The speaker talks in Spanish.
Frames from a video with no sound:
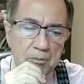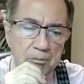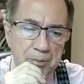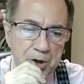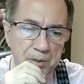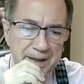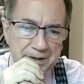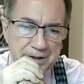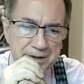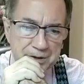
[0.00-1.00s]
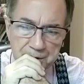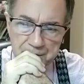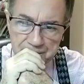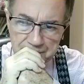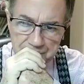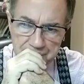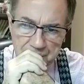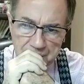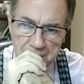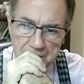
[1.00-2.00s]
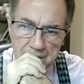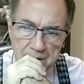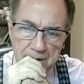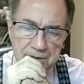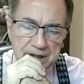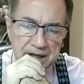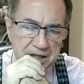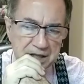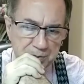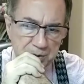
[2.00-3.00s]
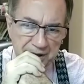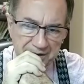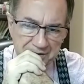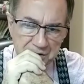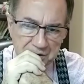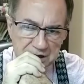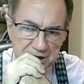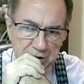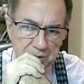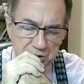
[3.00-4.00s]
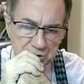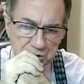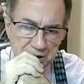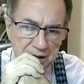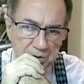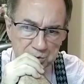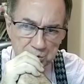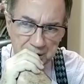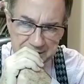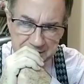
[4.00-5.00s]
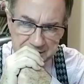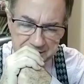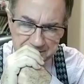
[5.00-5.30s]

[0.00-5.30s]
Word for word: probatorio, de exploración psicoemocional ondulante.